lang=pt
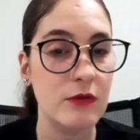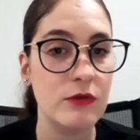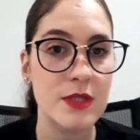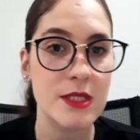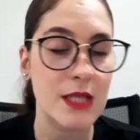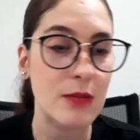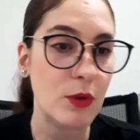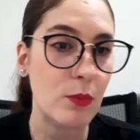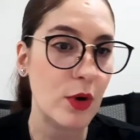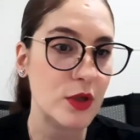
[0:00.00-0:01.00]
e você
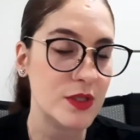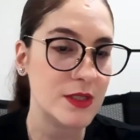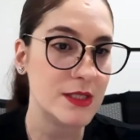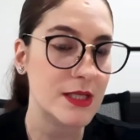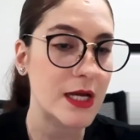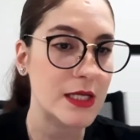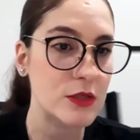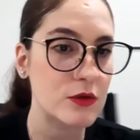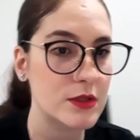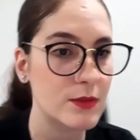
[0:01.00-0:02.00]
sempre pode acessar
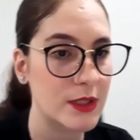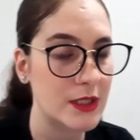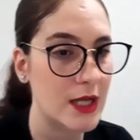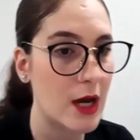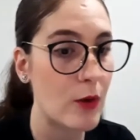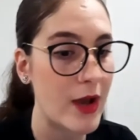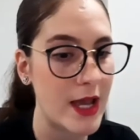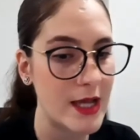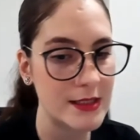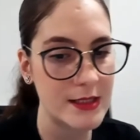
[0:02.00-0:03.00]
isso, esse material
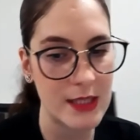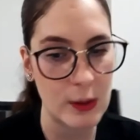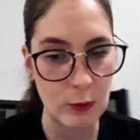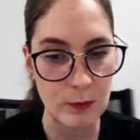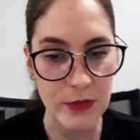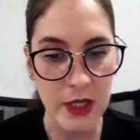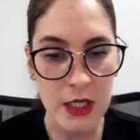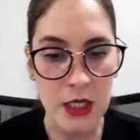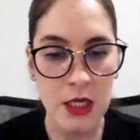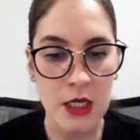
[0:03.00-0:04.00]
é seu.
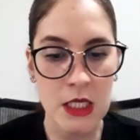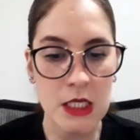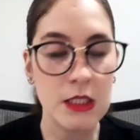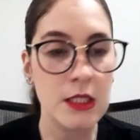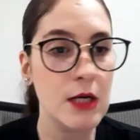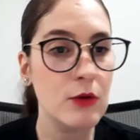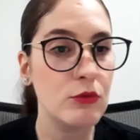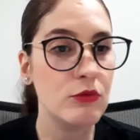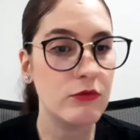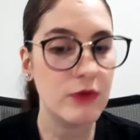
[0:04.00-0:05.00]

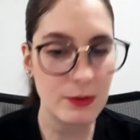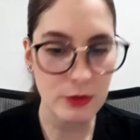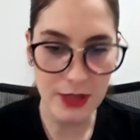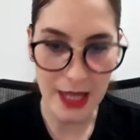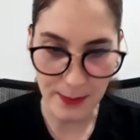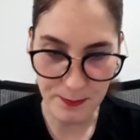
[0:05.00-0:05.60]
Então, vamos lá.